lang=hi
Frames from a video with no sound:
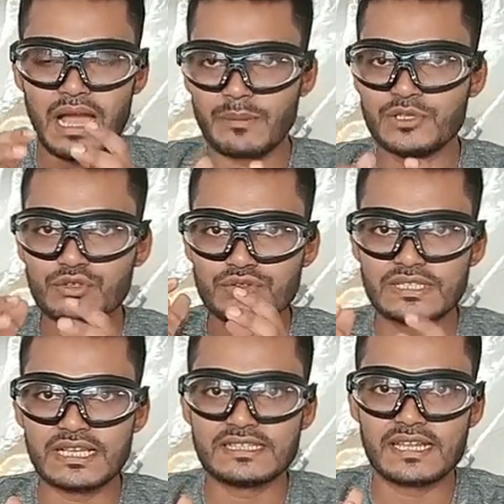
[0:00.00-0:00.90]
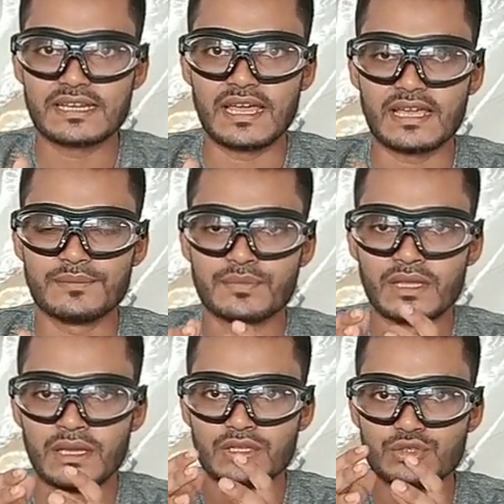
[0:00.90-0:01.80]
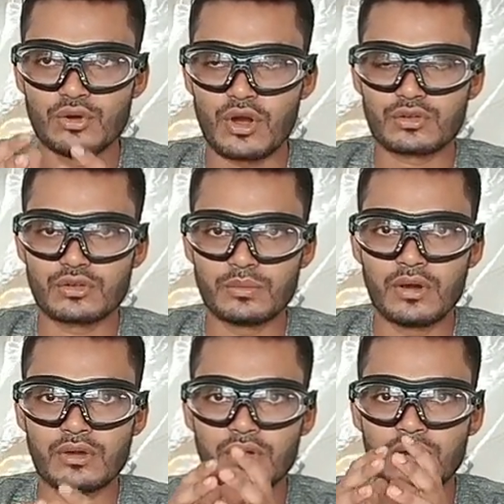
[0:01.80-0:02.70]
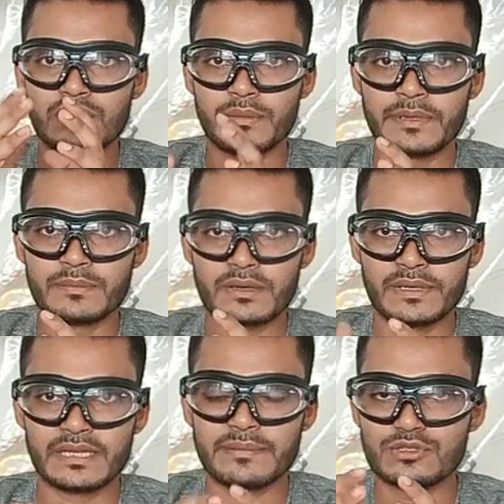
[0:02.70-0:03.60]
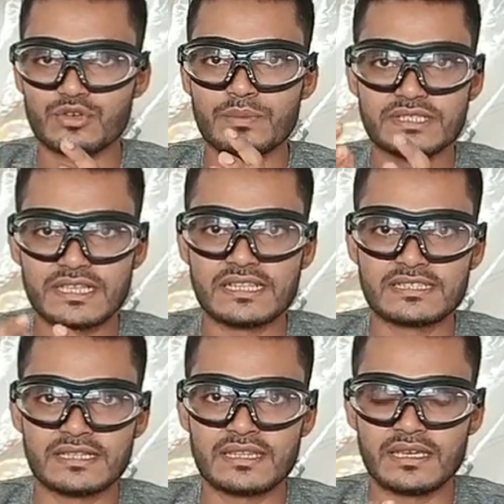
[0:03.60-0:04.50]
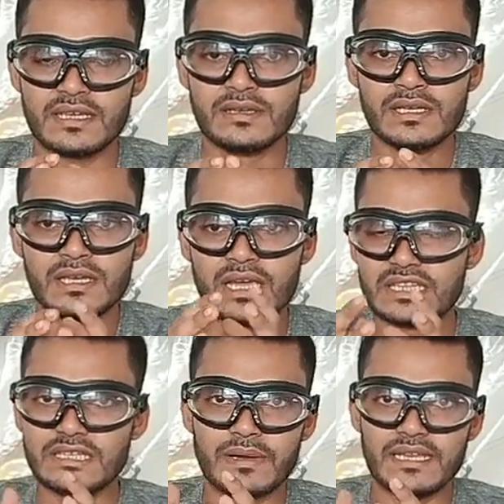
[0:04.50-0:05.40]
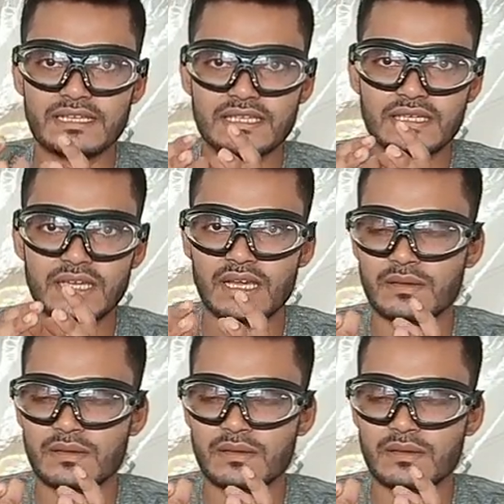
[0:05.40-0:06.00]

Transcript: अभी जो सेल चल रहा है जो अक्टूबर और नवंबर महीना में जो भी सेल चलते हैं दिवाली की